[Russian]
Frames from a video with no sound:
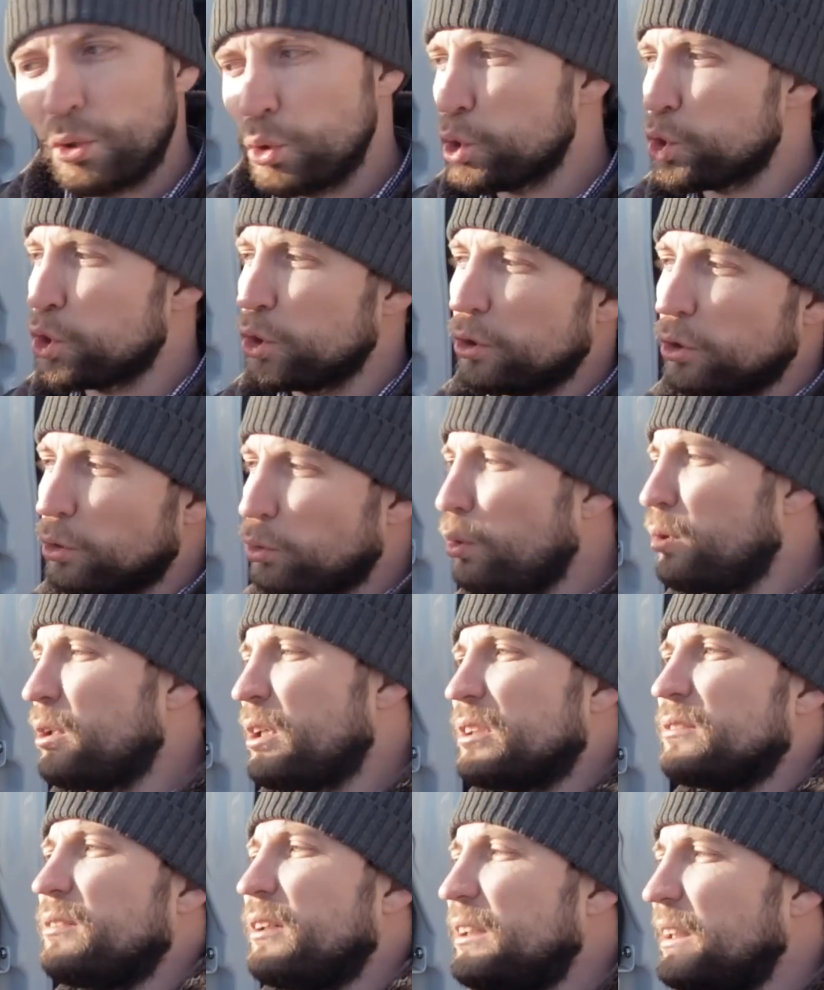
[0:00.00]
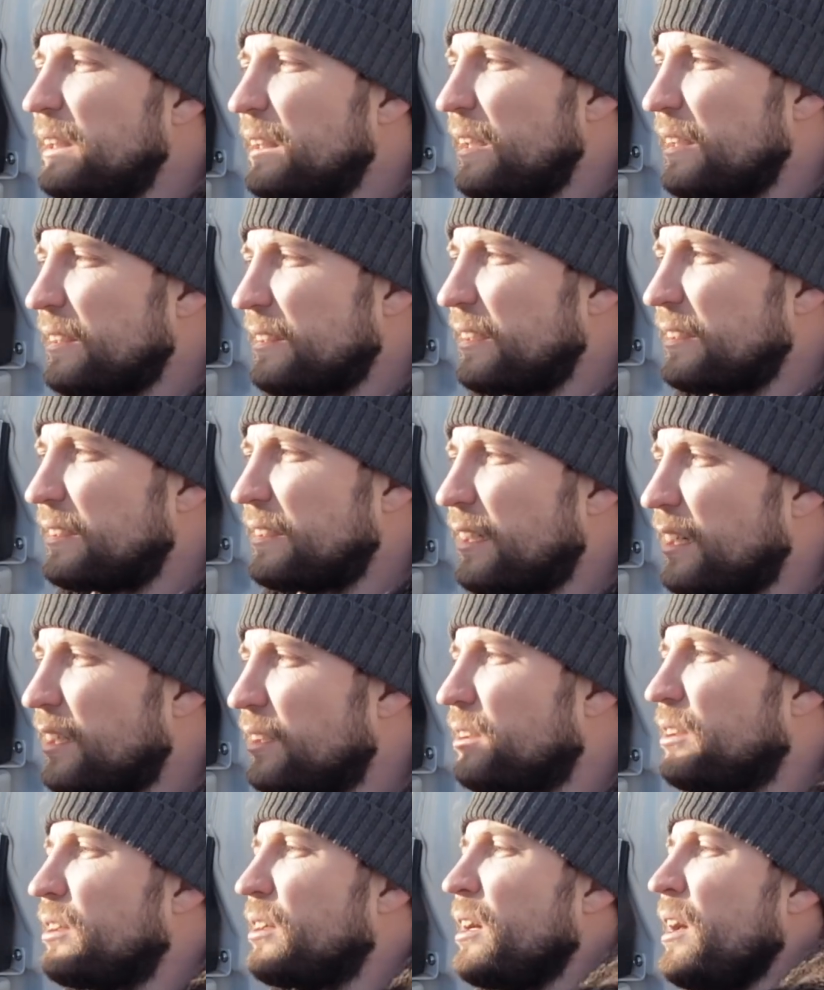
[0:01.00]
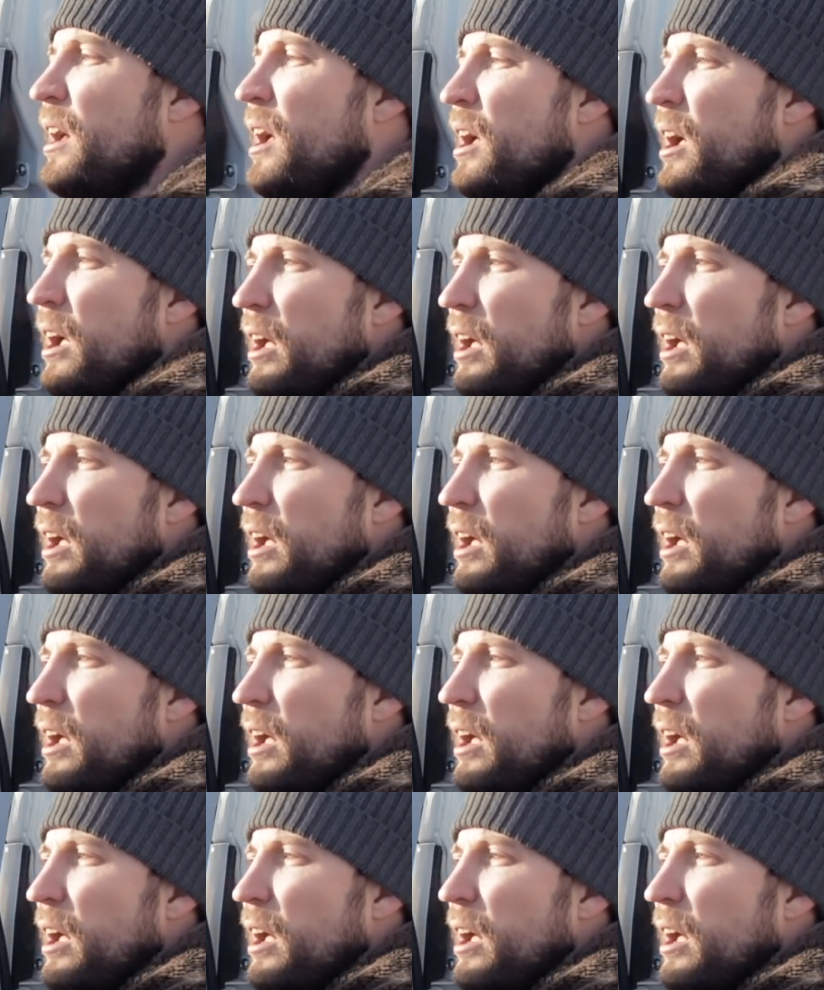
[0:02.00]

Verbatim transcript: снаружи, но только с водительской стороны.